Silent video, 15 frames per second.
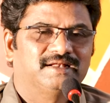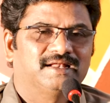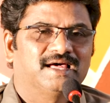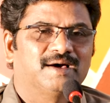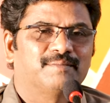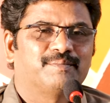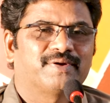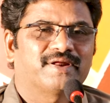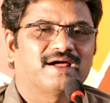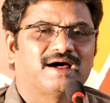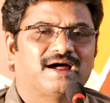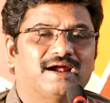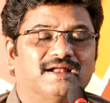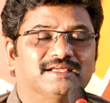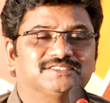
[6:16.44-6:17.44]
నా
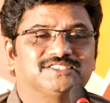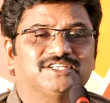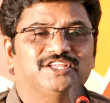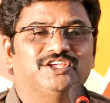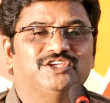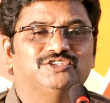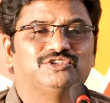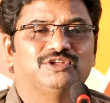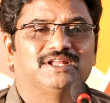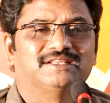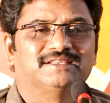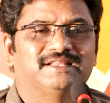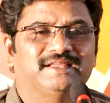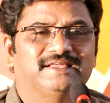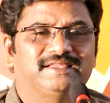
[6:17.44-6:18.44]
ప్రాణ
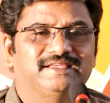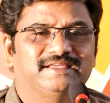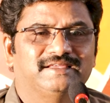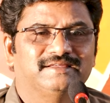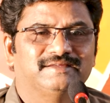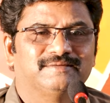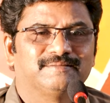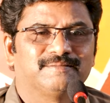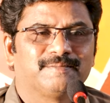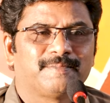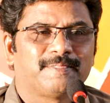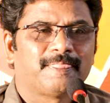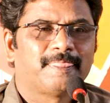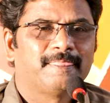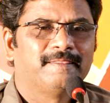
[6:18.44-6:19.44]
స్నేహితులందరికీ
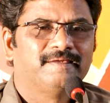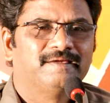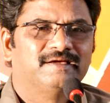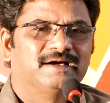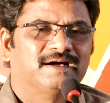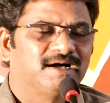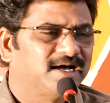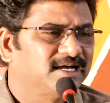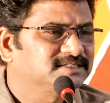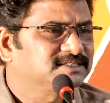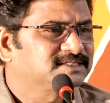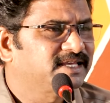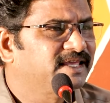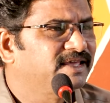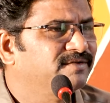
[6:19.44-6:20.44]

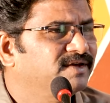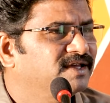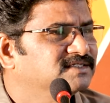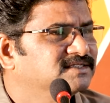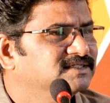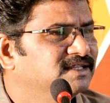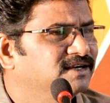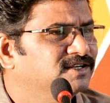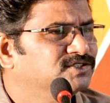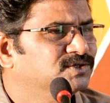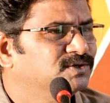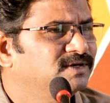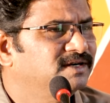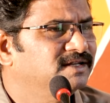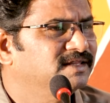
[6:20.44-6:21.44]
అసహ్యం వేస్తుందట
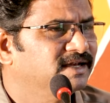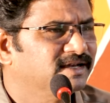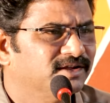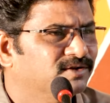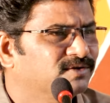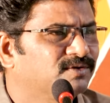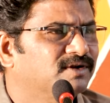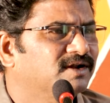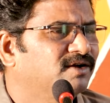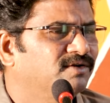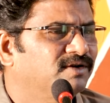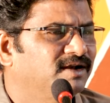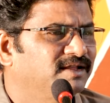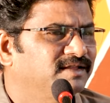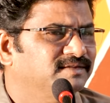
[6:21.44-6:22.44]
చూడండి దగ్గరకు కూడా
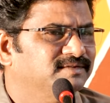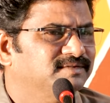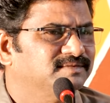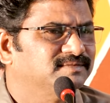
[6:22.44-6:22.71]
రావట్లేదు